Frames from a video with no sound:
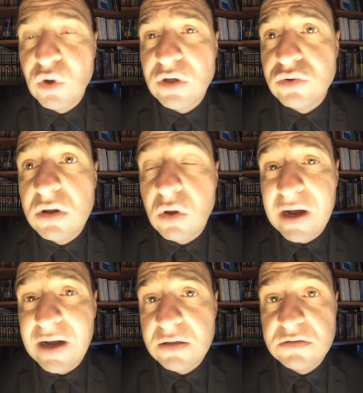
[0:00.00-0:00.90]
point
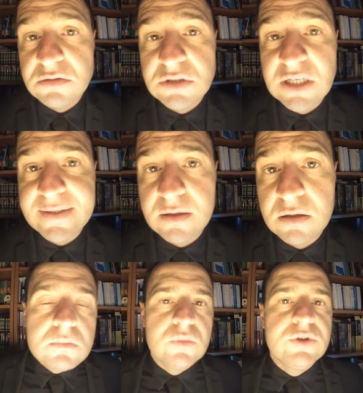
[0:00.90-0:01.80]
3, 4.
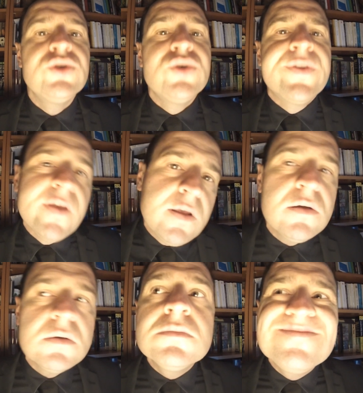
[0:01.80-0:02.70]
D'autre
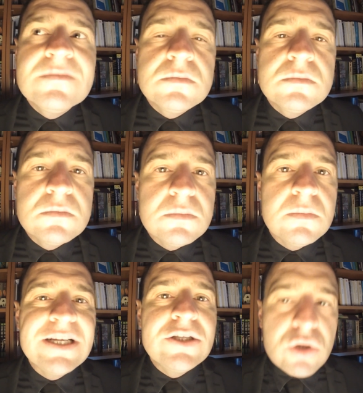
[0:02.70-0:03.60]
côté,
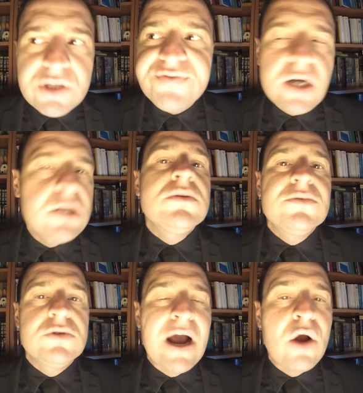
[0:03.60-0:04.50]
Electronic Farts,
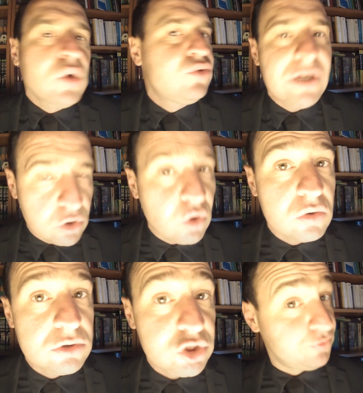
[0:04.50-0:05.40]
à quoi tu
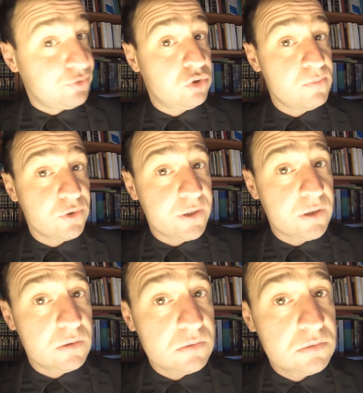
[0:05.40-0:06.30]
t'attends J'ai envie de te
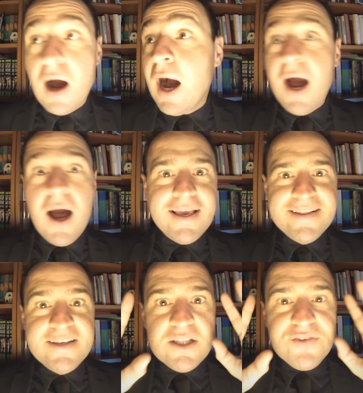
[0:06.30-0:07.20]
demander. Ah,
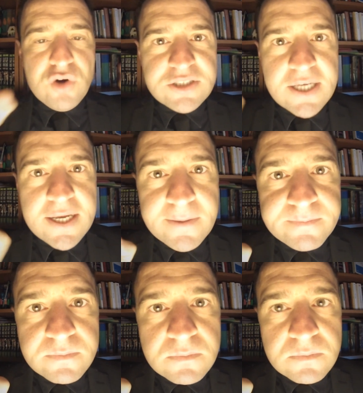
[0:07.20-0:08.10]
regardez, il y a des Français
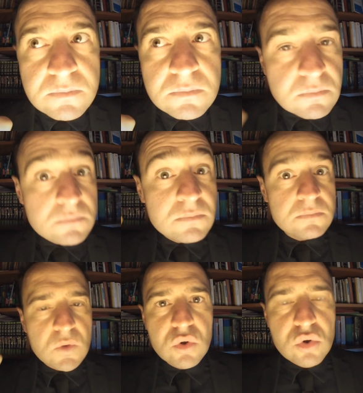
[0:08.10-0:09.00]

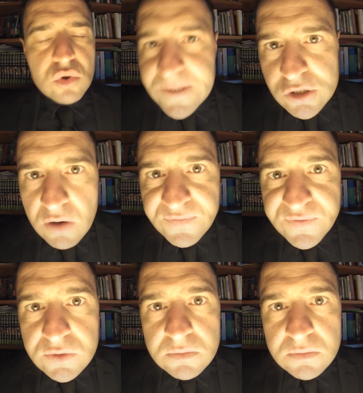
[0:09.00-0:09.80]
Ubisoft